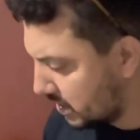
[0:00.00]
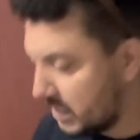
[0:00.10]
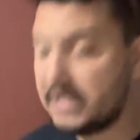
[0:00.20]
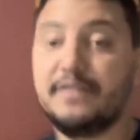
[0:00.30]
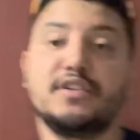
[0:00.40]

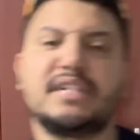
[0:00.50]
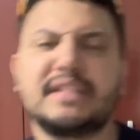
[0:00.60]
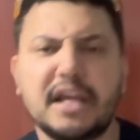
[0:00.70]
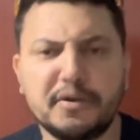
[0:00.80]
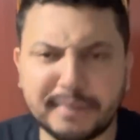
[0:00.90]
Se você
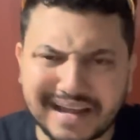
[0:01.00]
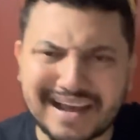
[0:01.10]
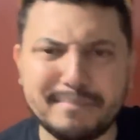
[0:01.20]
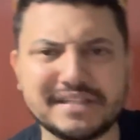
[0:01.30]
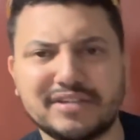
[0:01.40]
tá indo pela
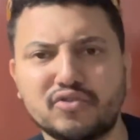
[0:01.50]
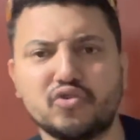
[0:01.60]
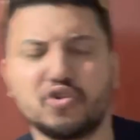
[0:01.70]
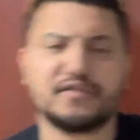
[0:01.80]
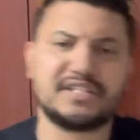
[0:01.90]
cabeça dos
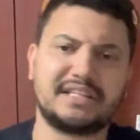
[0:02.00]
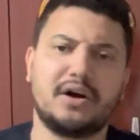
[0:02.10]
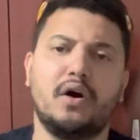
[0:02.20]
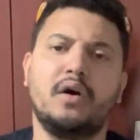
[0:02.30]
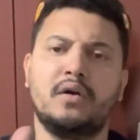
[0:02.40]
outros, você tá,
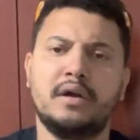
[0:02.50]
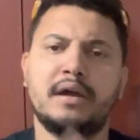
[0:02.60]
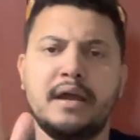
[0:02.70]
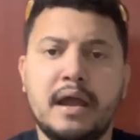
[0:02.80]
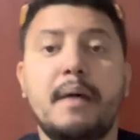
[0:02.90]
ó,
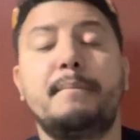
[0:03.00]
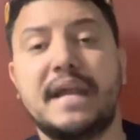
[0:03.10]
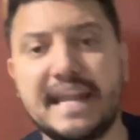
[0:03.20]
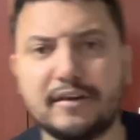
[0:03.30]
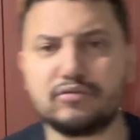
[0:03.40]
perdendo